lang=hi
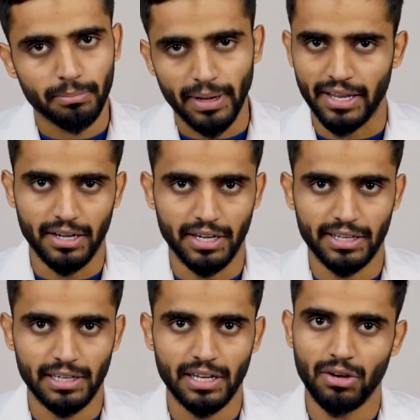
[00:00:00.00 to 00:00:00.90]
बाहर नहीं
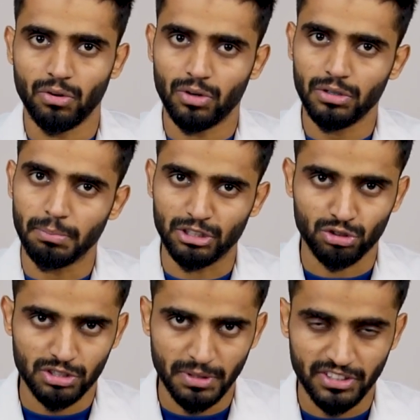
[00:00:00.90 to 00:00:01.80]
निकलना और
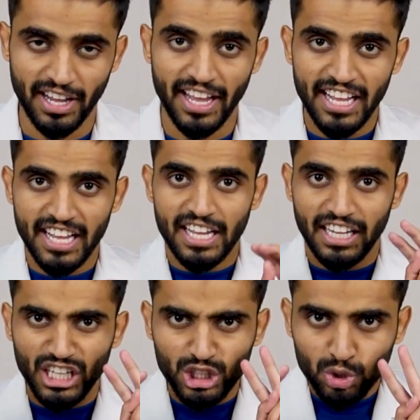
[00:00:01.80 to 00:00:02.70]
मच्छरों से बचना
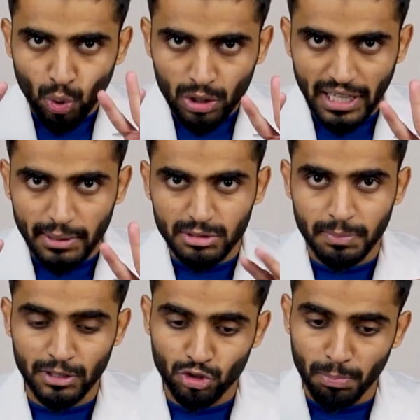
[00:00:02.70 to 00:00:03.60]
है इन दो टाइम्स
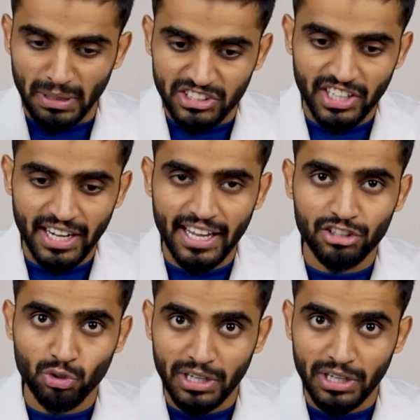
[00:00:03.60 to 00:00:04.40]
पर जो मच्छर है जो